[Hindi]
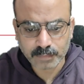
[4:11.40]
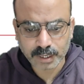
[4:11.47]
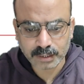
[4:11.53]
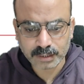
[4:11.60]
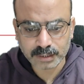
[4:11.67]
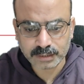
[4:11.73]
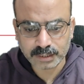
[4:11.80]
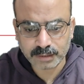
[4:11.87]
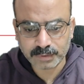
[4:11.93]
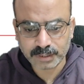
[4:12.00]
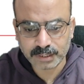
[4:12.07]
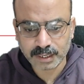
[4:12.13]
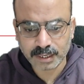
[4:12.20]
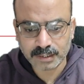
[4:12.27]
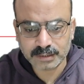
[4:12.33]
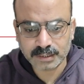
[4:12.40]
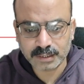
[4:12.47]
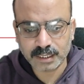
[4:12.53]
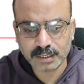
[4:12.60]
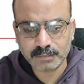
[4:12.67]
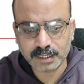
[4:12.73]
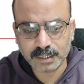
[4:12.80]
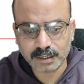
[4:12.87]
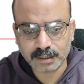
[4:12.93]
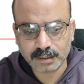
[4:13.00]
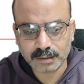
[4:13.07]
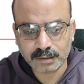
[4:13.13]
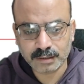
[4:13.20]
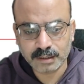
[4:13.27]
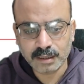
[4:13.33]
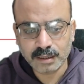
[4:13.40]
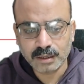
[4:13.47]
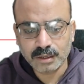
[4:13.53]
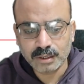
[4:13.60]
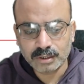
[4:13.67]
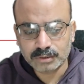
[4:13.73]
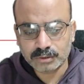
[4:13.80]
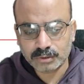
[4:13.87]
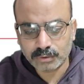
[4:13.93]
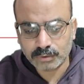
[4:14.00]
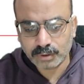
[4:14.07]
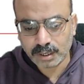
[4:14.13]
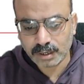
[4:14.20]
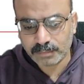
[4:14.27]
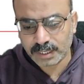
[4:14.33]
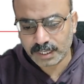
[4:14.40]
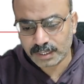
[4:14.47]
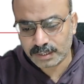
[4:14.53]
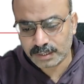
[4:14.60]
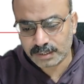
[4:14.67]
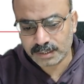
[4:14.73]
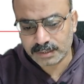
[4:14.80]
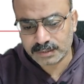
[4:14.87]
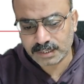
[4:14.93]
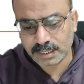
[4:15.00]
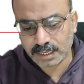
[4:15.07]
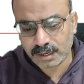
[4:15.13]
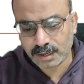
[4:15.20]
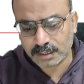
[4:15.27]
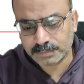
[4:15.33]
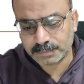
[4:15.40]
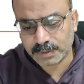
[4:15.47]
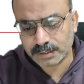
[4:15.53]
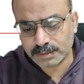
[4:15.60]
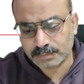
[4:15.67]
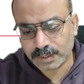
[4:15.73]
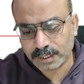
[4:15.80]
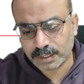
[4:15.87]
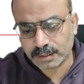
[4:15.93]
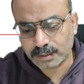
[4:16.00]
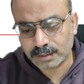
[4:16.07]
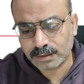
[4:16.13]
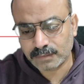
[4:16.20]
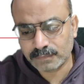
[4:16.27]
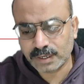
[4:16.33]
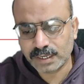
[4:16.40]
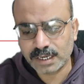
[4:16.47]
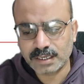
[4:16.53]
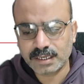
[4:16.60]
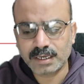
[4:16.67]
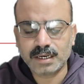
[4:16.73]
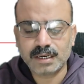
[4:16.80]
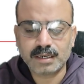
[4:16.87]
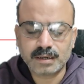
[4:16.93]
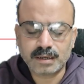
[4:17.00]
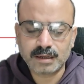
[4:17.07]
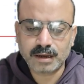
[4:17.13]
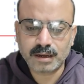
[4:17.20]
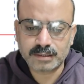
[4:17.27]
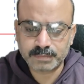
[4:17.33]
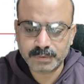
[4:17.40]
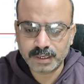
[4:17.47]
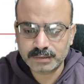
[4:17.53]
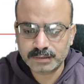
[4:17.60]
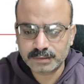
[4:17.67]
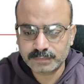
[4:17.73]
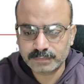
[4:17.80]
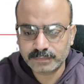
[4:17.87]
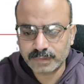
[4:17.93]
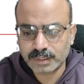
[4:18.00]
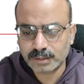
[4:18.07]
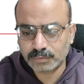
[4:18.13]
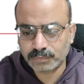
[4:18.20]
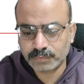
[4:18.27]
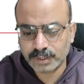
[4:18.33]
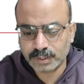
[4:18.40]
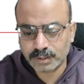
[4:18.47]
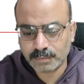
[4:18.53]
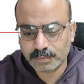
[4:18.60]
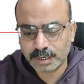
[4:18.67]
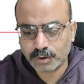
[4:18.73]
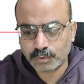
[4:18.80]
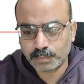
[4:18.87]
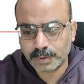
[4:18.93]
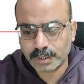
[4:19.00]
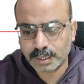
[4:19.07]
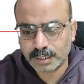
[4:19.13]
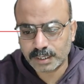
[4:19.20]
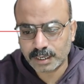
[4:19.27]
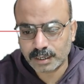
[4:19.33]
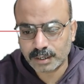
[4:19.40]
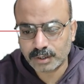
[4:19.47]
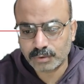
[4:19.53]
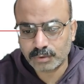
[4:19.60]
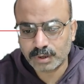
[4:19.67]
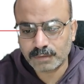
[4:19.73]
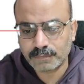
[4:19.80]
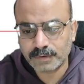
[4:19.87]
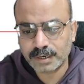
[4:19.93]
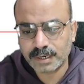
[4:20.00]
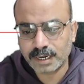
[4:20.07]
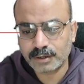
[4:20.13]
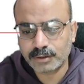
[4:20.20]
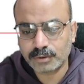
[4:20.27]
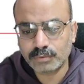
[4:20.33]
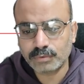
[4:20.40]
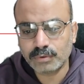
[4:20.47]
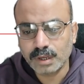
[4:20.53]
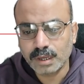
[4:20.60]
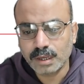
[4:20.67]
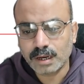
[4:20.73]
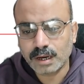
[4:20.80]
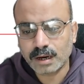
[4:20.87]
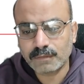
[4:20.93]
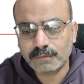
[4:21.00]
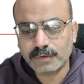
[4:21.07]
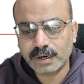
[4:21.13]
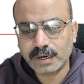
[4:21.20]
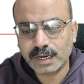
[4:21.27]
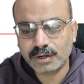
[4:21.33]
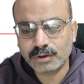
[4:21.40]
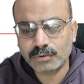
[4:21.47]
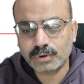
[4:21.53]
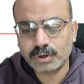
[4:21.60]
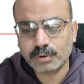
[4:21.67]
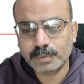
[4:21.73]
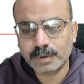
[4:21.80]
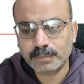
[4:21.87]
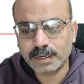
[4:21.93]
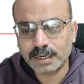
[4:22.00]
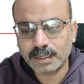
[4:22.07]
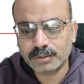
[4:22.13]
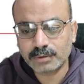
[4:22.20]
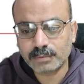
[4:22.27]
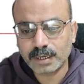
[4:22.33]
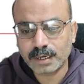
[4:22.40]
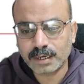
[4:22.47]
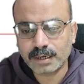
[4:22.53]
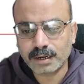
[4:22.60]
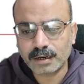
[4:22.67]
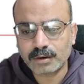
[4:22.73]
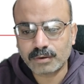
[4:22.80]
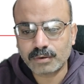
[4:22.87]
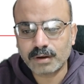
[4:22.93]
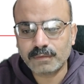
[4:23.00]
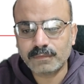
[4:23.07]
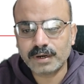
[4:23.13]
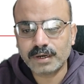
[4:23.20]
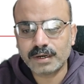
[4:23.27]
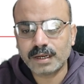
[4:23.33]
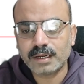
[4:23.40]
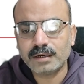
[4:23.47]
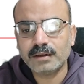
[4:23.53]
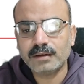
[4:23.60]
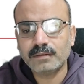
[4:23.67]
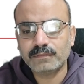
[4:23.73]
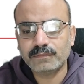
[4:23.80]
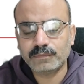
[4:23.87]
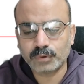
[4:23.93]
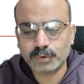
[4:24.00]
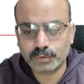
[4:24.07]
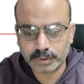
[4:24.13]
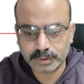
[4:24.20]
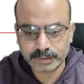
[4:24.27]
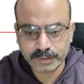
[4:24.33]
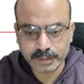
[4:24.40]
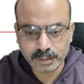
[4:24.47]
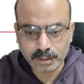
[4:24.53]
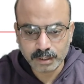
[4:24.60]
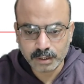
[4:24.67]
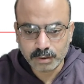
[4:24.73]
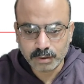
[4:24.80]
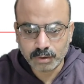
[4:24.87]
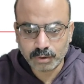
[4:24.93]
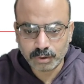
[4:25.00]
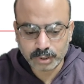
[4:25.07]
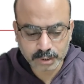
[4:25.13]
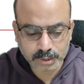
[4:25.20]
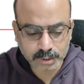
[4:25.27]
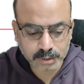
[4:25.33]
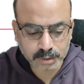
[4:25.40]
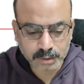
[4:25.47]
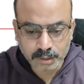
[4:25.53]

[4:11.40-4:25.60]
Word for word: मान लीजिए हमें यहाँ से नहीं मिला तो हमें इसके आसपास बाय करना है 188 के आसपास तो फिर हमारा ऊपर का टारगेट होगा 192 अगर 192 के ऊपर मिला तो हमारा टारगेट होगा 194 और